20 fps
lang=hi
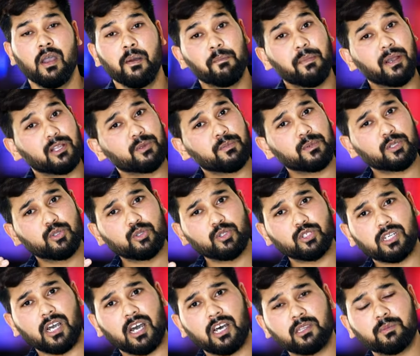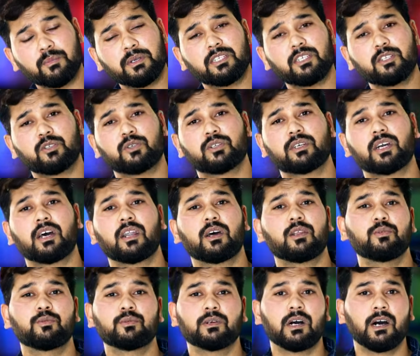मैं तुम्हें दुष्ट आत्मा से छुटकारा
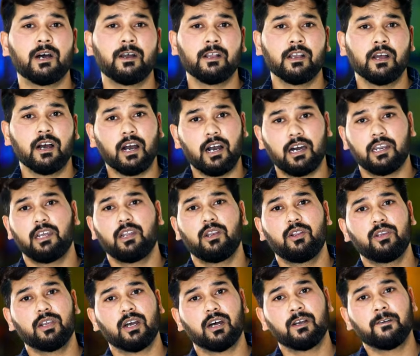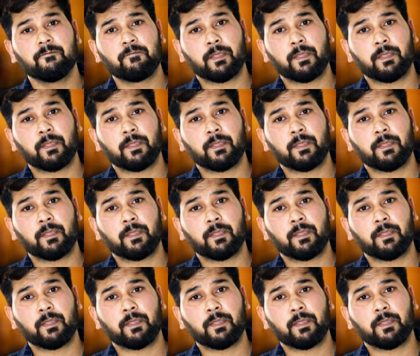दूंगा हाले लिया